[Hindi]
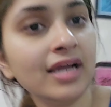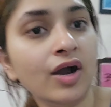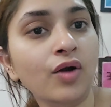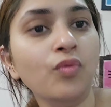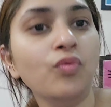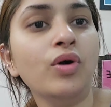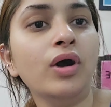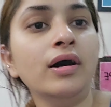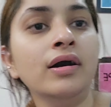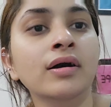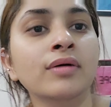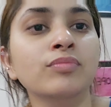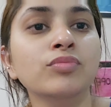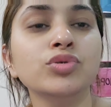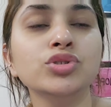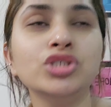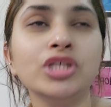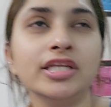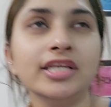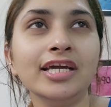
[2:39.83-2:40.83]
क्या हुआ
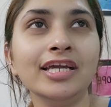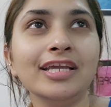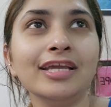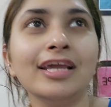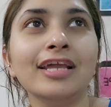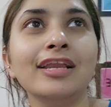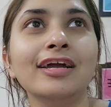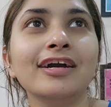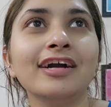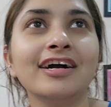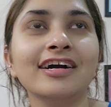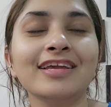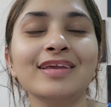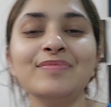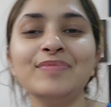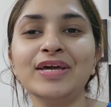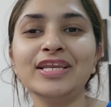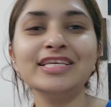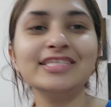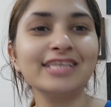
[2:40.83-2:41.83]
मुझे ना ये लगा कि
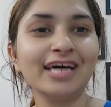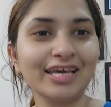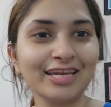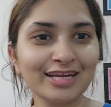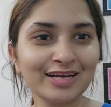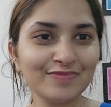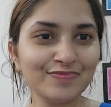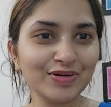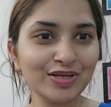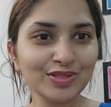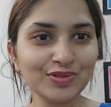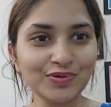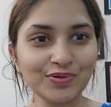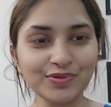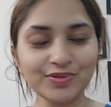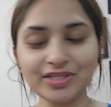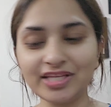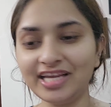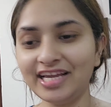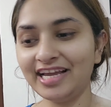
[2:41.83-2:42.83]
मैंने सारे कपड़े
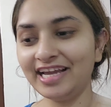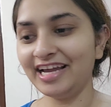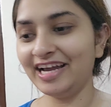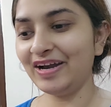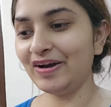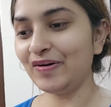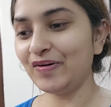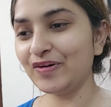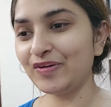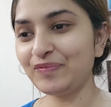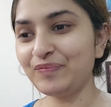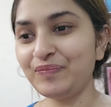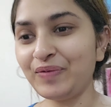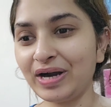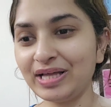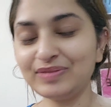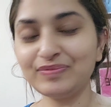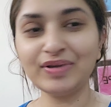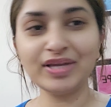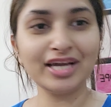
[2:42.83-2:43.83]
धो दिए हैं और
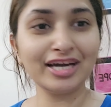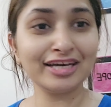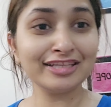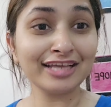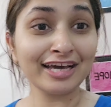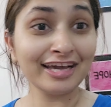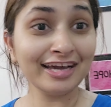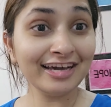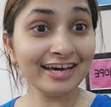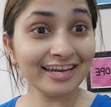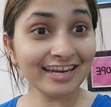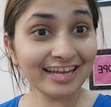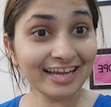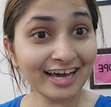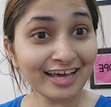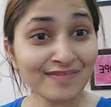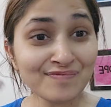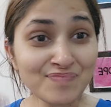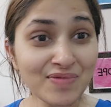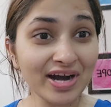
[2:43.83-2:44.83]
बाद में याद आया अरे
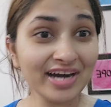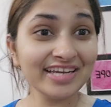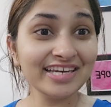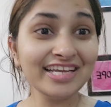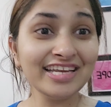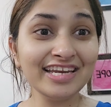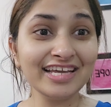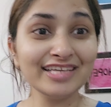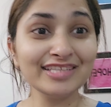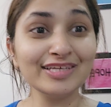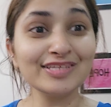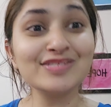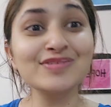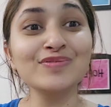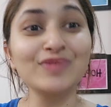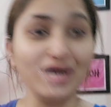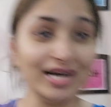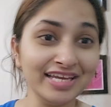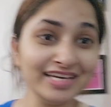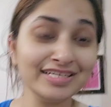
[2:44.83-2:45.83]
यार पानी नहीं था
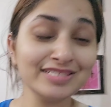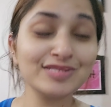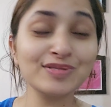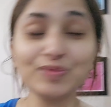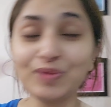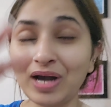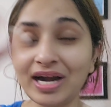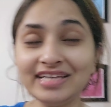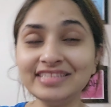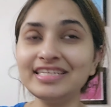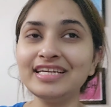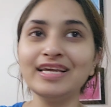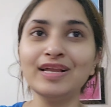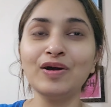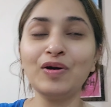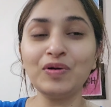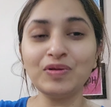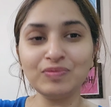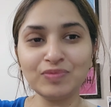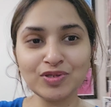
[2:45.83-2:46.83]
सुखा सुखा दिए
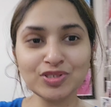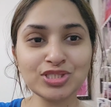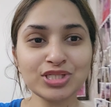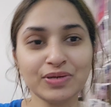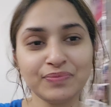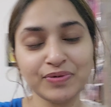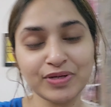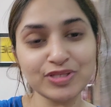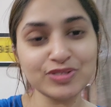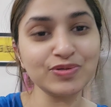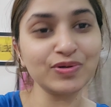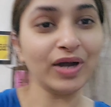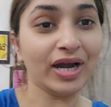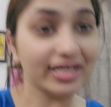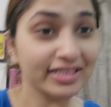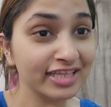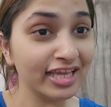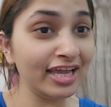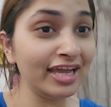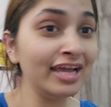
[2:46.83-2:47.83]
ऑलमोस्ट कपड़े सुखा
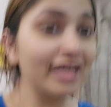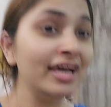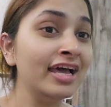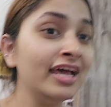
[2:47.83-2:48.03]
दिए